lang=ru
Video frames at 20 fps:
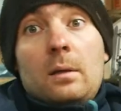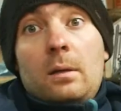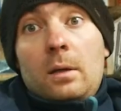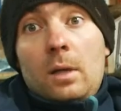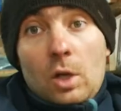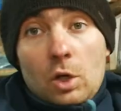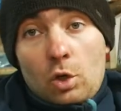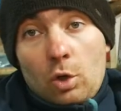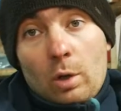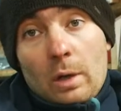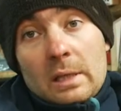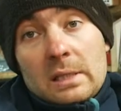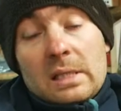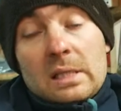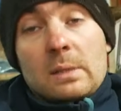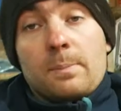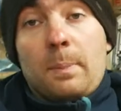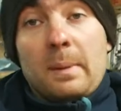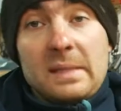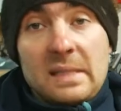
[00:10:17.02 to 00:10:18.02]
Еще раз,
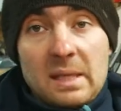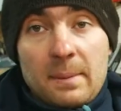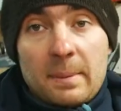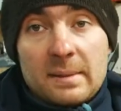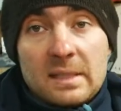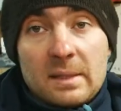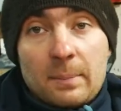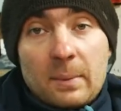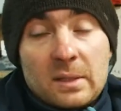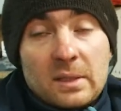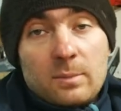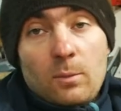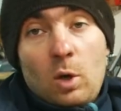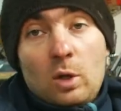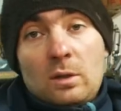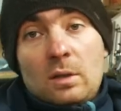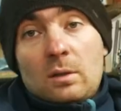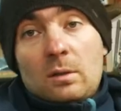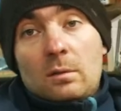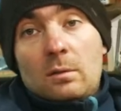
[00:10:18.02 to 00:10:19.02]
спасибо за
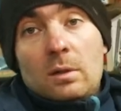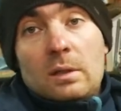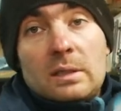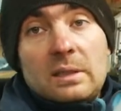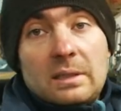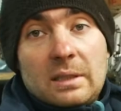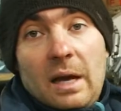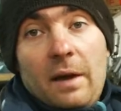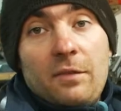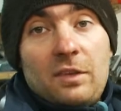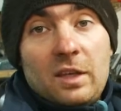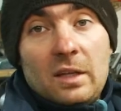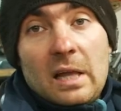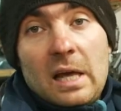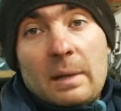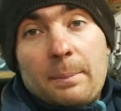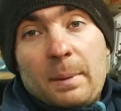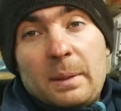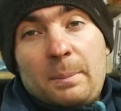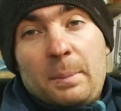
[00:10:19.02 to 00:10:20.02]
просмотр, ставьте
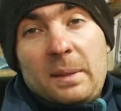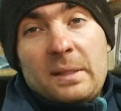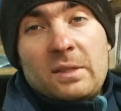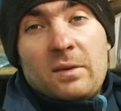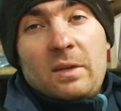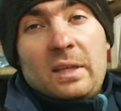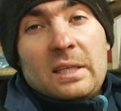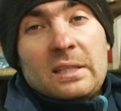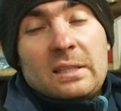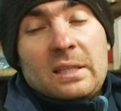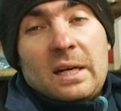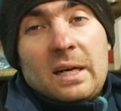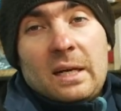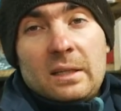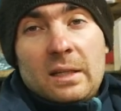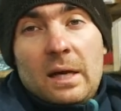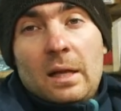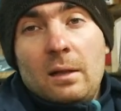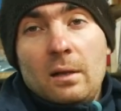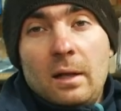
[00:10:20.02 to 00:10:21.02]
лайк, подписывайтесь на
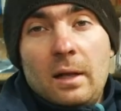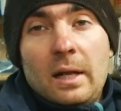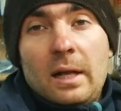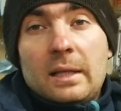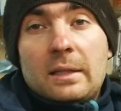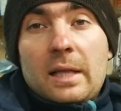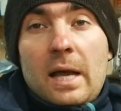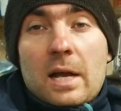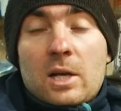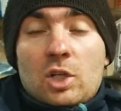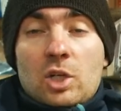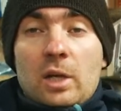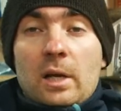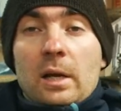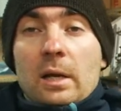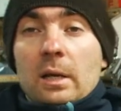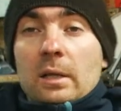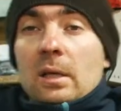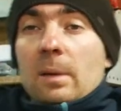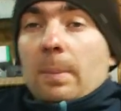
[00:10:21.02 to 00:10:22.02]
канал,
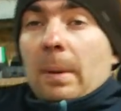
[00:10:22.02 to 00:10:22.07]
также не